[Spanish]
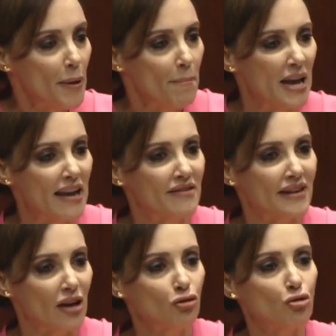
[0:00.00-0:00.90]

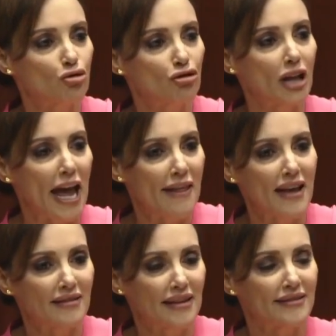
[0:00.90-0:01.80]
Mientras
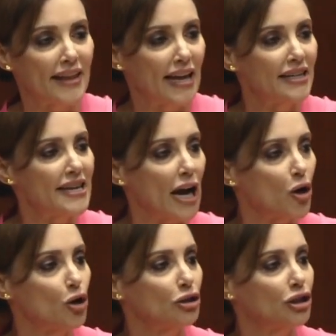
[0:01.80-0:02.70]
ustedes están ya
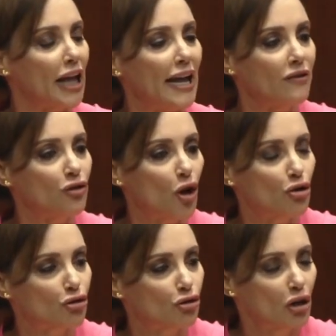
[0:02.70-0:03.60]

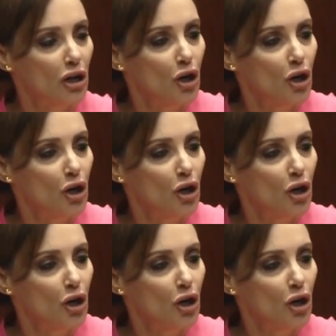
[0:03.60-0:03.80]
contentos